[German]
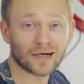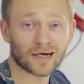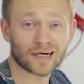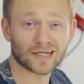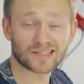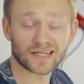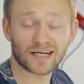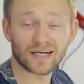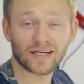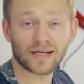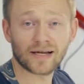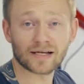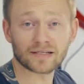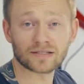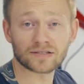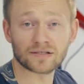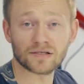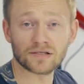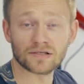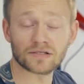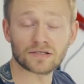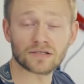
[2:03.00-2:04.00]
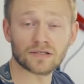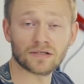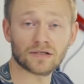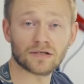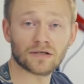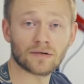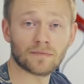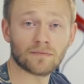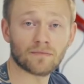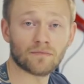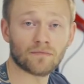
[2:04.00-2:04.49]
Als allererstes
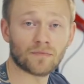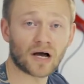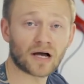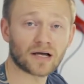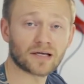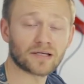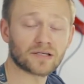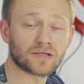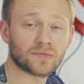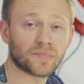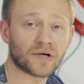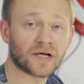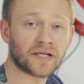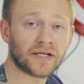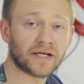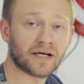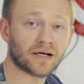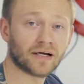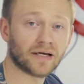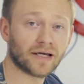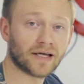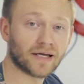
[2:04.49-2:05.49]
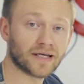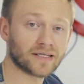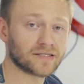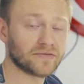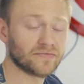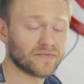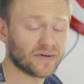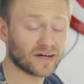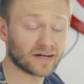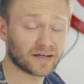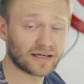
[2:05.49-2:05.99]
ähm, mache ich bei der
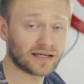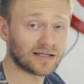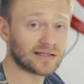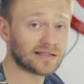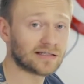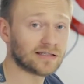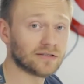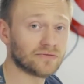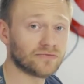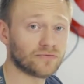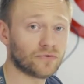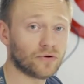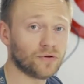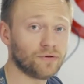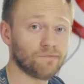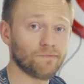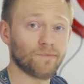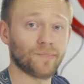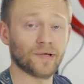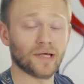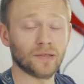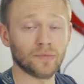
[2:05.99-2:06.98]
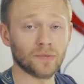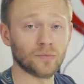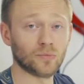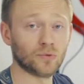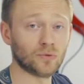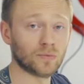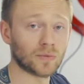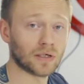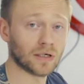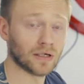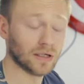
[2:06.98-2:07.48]
ersten Variante von Baby
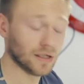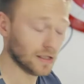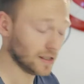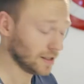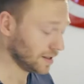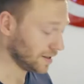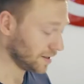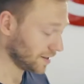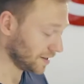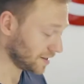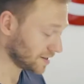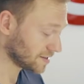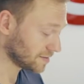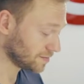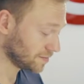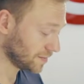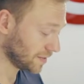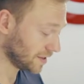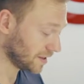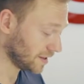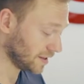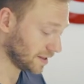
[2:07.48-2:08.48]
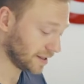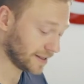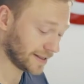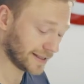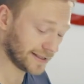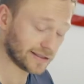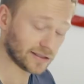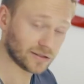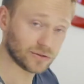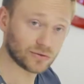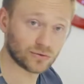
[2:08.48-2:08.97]
Boomer erstmal
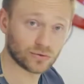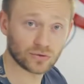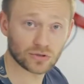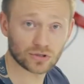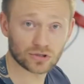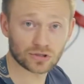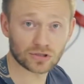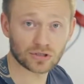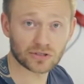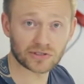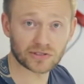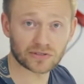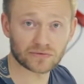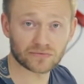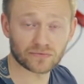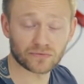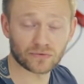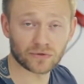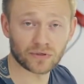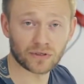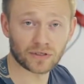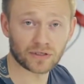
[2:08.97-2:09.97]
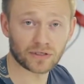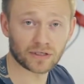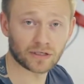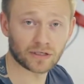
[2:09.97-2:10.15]
eine dünne Schicht von